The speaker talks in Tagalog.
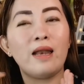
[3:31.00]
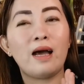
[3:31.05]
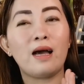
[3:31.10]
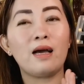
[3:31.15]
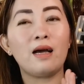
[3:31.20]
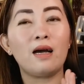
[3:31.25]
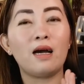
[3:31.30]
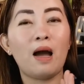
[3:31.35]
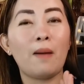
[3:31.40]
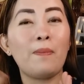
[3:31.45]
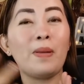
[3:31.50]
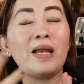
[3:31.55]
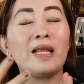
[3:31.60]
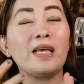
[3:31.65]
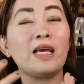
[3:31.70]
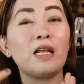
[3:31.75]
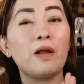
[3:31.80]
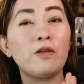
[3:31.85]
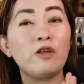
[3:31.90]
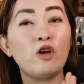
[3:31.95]
ng
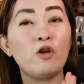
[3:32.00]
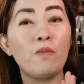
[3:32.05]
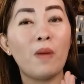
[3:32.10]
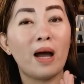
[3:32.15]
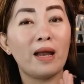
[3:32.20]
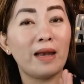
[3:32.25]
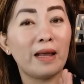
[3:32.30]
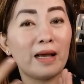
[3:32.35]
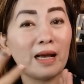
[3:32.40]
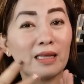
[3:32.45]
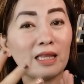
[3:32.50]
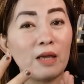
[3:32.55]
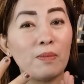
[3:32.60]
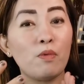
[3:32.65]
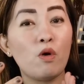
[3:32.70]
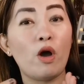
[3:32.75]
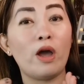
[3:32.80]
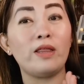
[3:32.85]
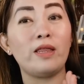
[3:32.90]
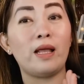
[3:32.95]
kapaligiran nyo yung mga
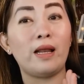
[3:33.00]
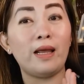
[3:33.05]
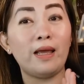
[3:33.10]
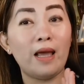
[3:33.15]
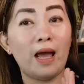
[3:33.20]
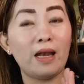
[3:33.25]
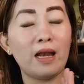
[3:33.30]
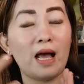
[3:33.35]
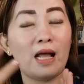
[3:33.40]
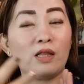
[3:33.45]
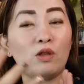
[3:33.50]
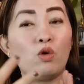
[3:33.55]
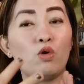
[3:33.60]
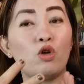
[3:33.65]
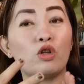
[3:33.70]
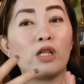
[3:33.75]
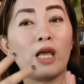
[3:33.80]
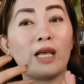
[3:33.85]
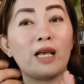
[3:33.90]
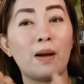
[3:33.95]
negatibong enerhiya na ang
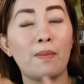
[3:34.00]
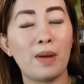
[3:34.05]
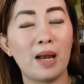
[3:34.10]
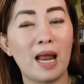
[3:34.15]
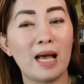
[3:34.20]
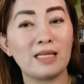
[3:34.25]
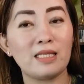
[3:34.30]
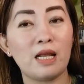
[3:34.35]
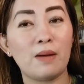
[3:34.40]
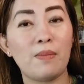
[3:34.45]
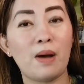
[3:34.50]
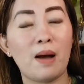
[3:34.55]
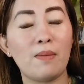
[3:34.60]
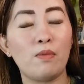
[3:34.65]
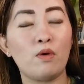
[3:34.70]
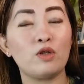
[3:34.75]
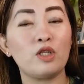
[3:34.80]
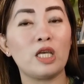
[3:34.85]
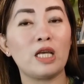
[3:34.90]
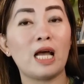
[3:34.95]
dulot ay kamalasan mga
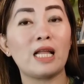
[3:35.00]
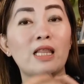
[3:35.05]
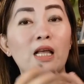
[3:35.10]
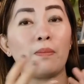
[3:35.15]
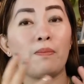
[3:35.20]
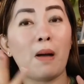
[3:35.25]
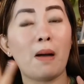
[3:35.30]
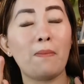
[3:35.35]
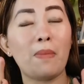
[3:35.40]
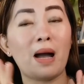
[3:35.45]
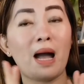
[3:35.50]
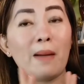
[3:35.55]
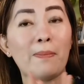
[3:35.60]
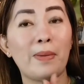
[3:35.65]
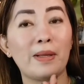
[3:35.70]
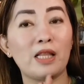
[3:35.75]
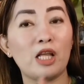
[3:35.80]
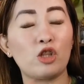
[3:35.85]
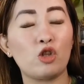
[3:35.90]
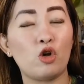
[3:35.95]
bossing at
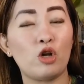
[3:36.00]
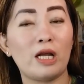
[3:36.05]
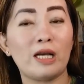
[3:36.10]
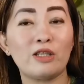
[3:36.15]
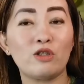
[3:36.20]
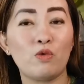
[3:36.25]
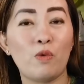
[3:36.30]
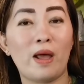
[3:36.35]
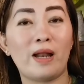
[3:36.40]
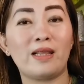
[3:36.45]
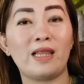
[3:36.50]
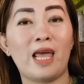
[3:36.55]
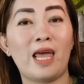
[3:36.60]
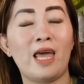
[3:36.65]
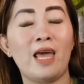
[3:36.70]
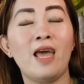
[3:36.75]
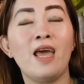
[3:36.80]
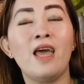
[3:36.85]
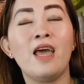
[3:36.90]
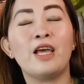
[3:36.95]
nagpapakapit ito ng
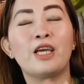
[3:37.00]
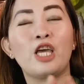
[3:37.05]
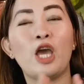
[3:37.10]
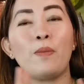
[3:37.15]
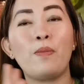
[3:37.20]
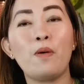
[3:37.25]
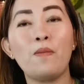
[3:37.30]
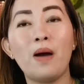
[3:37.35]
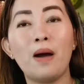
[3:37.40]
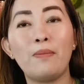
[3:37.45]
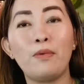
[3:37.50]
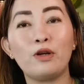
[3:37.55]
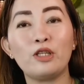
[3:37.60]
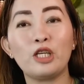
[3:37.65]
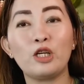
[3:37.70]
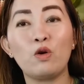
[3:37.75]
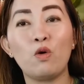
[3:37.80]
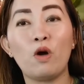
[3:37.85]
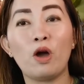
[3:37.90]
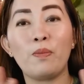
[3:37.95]
swerte. Ngayon po mga
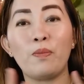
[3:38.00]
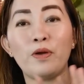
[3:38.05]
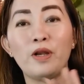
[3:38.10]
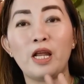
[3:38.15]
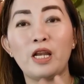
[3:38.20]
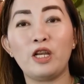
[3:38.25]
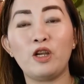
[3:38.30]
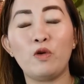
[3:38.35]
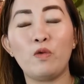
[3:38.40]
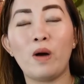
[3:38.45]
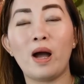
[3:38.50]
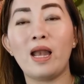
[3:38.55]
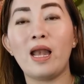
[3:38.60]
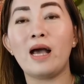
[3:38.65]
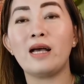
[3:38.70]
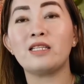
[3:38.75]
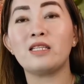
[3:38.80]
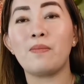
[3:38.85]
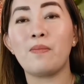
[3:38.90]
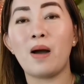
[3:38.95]
bossing, kung kayo po
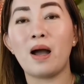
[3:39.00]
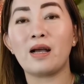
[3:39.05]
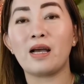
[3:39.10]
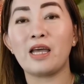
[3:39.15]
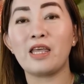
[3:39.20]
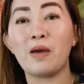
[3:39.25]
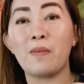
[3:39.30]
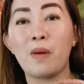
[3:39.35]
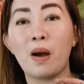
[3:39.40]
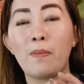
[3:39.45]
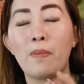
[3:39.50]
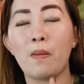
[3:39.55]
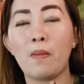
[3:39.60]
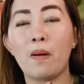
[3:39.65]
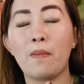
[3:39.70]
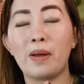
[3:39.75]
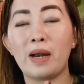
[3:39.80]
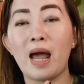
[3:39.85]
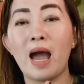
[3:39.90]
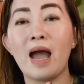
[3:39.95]
naniniwala sa mga ganyang mga
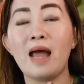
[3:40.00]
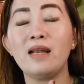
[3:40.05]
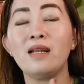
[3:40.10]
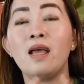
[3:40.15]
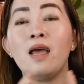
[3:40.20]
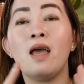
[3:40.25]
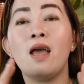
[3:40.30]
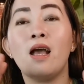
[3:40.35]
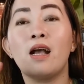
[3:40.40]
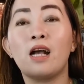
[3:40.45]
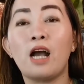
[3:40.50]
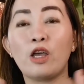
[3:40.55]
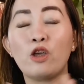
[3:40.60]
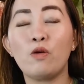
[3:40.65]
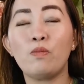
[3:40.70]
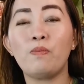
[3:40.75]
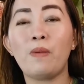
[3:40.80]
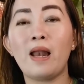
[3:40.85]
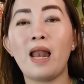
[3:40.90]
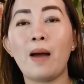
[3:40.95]
pamamaraan,
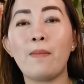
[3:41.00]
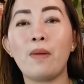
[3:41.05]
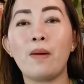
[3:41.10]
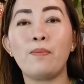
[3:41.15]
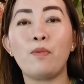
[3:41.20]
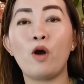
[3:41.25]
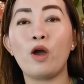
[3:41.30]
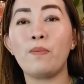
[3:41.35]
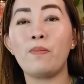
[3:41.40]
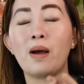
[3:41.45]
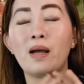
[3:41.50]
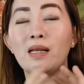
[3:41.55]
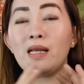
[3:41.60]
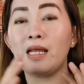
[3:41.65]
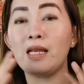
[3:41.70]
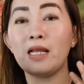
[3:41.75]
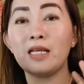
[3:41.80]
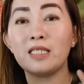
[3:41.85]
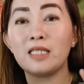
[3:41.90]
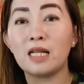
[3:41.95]
ngayon pa lamang po ay
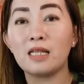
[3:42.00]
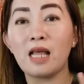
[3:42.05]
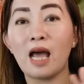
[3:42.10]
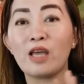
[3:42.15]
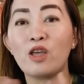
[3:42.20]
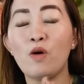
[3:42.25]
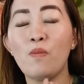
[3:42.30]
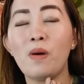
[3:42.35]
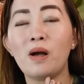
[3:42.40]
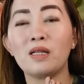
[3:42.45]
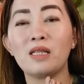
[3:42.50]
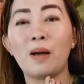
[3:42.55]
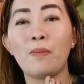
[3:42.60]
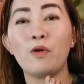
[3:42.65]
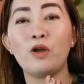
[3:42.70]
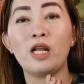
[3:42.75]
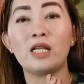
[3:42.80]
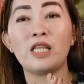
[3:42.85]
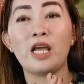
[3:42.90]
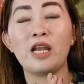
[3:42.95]
maglinis na tayo,
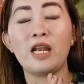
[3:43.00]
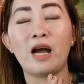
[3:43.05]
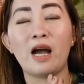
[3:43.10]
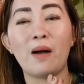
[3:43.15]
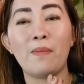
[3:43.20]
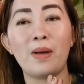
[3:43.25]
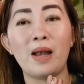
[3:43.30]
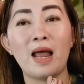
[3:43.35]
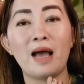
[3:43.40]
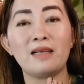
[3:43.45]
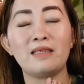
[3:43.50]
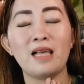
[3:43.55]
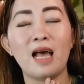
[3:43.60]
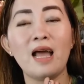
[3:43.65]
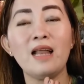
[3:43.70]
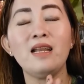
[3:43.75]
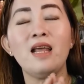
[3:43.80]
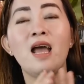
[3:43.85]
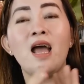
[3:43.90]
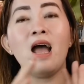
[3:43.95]
magtaboy na tayo ng kamalasan
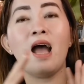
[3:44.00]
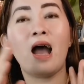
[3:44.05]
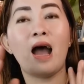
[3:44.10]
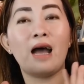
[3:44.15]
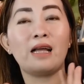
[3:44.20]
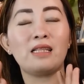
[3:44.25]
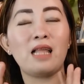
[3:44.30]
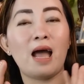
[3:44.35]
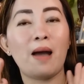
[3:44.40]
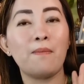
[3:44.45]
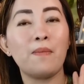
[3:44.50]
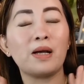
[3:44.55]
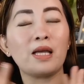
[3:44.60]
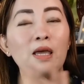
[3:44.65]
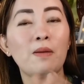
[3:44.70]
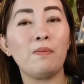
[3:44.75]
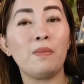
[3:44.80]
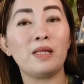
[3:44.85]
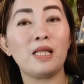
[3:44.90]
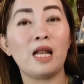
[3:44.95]
kinabukasan at uh,
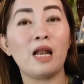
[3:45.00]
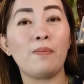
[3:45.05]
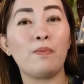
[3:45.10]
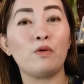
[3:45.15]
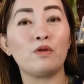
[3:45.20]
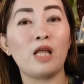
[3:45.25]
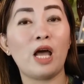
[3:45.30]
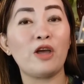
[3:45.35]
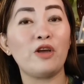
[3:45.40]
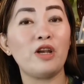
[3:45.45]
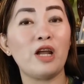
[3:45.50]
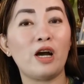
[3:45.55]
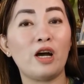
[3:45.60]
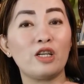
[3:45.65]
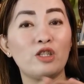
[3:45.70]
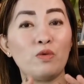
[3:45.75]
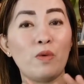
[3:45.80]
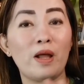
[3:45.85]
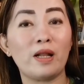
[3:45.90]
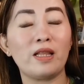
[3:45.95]
mag-imbita na po tayo ng
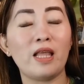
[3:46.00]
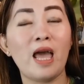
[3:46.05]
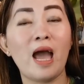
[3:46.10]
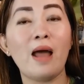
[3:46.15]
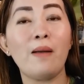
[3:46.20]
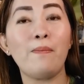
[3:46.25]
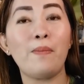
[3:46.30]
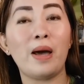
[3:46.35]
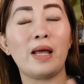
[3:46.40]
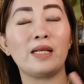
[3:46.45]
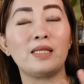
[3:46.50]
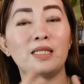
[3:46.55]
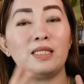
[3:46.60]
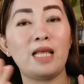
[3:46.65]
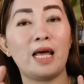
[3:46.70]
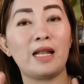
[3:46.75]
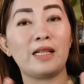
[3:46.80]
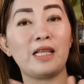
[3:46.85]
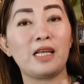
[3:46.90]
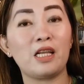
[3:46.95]
kaswertehan para sa
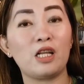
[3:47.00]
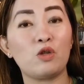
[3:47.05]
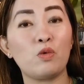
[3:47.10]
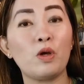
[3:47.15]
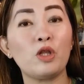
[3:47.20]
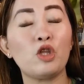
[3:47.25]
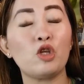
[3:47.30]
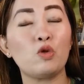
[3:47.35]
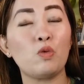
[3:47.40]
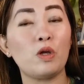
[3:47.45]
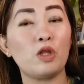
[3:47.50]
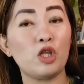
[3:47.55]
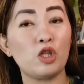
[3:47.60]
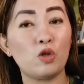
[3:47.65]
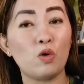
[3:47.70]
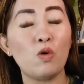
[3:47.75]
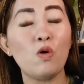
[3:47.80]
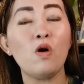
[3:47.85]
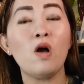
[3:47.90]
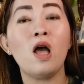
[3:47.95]
darating na 2022
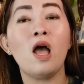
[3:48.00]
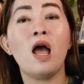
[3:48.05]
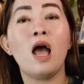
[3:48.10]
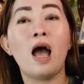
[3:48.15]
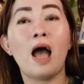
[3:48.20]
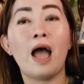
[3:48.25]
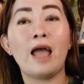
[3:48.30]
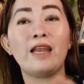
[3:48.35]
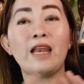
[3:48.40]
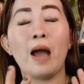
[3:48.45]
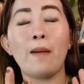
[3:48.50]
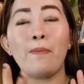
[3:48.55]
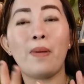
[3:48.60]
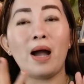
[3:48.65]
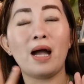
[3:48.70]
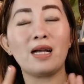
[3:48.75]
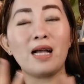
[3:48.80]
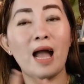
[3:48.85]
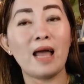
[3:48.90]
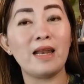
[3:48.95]
ay
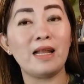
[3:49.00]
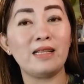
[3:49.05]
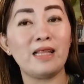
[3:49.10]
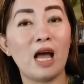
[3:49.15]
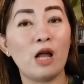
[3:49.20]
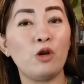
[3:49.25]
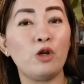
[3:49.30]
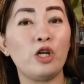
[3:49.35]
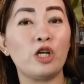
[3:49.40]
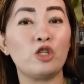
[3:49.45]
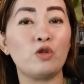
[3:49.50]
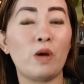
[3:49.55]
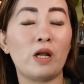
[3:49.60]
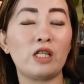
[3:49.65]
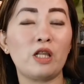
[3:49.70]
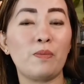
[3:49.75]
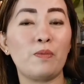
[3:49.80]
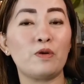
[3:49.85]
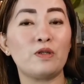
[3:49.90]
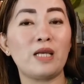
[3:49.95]
napakagaan ng daloy ng
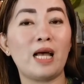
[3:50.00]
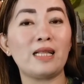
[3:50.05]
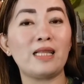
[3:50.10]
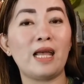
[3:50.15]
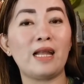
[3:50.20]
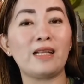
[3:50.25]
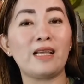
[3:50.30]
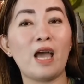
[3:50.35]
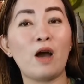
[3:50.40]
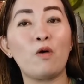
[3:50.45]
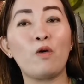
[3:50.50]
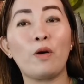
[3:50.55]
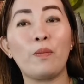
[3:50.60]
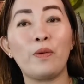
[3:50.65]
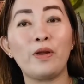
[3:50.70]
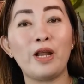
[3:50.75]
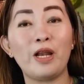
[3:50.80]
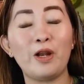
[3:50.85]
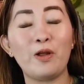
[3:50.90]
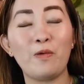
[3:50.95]
swerte po sa atin. Kaya kung
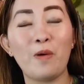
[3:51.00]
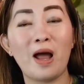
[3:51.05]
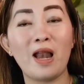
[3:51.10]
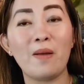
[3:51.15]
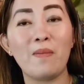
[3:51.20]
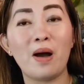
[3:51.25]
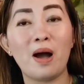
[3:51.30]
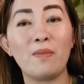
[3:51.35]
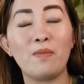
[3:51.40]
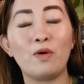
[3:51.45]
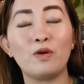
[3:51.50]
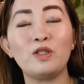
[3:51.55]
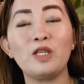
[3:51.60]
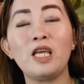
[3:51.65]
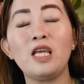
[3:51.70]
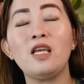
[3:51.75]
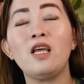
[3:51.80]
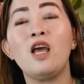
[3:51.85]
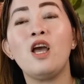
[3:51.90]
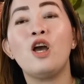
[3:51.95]
kayo pinaniwala mga
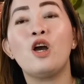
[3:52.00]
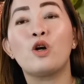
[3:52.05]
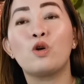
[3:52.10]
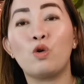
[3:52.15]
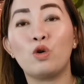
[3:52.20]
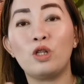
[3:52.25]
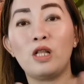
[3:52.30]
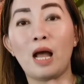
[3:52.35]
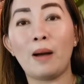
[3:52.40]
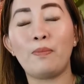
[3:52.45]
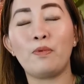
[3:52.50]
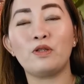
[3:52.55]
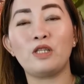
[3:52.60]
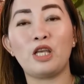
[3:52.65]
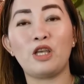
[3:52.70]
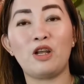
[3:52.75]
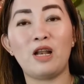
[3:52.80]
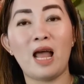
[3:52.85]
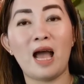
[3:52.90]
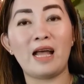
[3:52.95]
bossing, good luck po
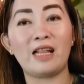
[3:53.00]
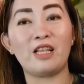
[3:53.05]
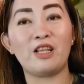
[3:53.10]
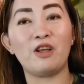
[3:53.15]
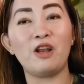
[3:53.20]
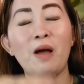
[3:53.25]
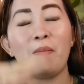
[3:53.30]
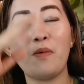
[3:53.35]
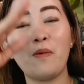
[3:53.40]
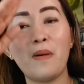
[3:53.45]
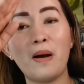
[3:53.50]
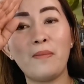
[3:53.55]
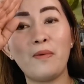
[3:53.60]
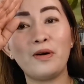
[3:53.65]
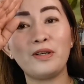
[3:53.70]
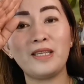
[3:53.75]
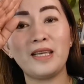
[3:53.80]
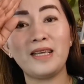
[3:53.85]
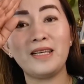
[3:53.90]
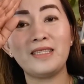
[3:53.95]
sa inyo lahat. Yun lang po mga
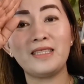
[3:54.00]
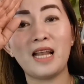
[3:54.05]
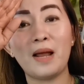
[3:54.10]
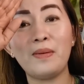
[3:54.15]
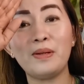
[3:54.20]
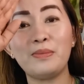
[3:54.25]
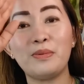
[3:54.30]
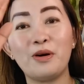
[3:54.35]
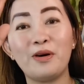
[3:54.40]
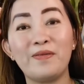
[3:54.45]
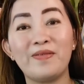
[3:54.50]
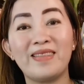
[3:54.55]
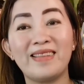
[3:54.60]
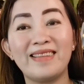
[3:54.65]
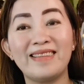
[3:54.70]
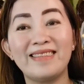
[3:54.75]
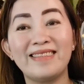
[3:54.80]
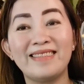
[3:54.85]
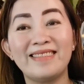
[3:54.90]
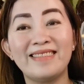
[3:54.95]
bossing, salamat po.